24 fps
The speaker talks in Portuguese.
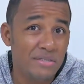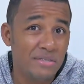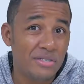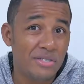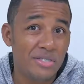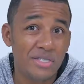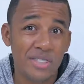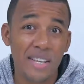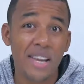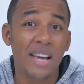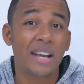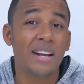
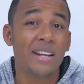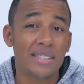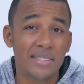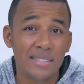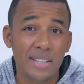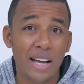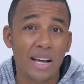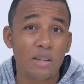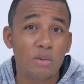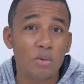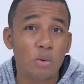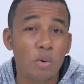ser
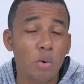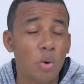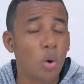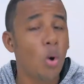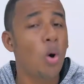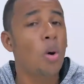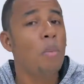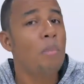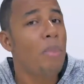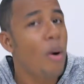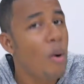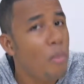lançado
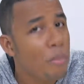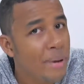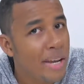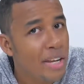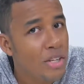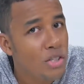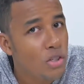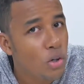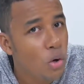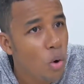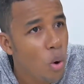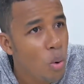
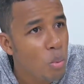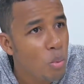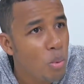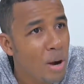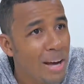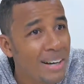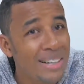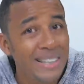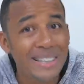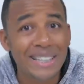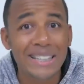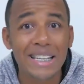globalmente com
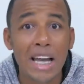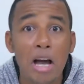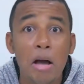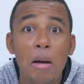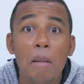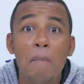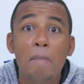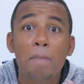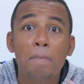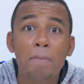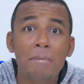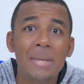uma linha
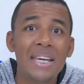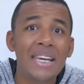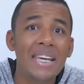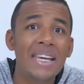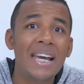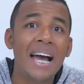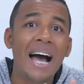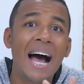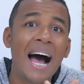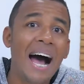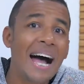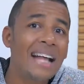
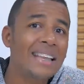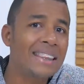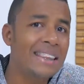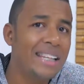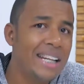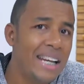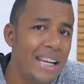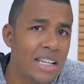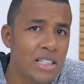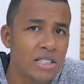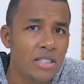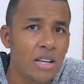Mi
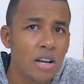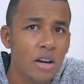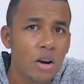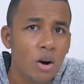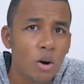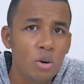A3,